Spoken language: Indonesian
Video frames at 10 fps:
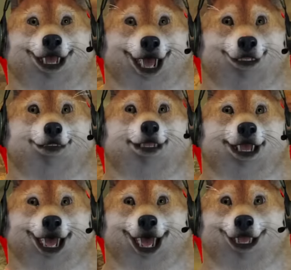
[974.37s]
Adu
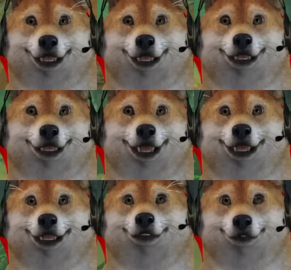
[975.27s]
kita Sini sini
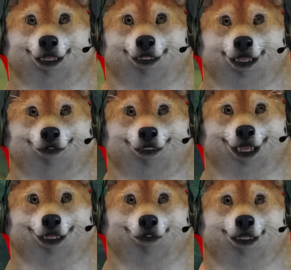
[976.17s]
Belut listrik
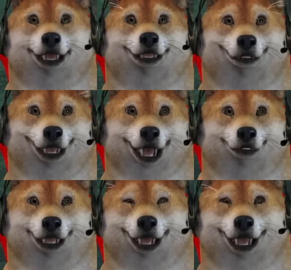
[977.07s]
Belut apakah?
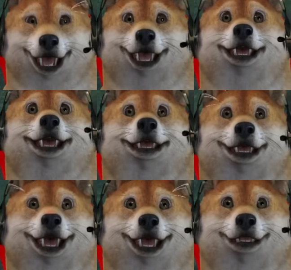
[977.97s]
Saya gigit
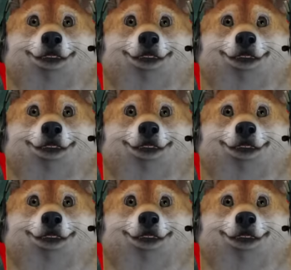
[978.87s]
dia.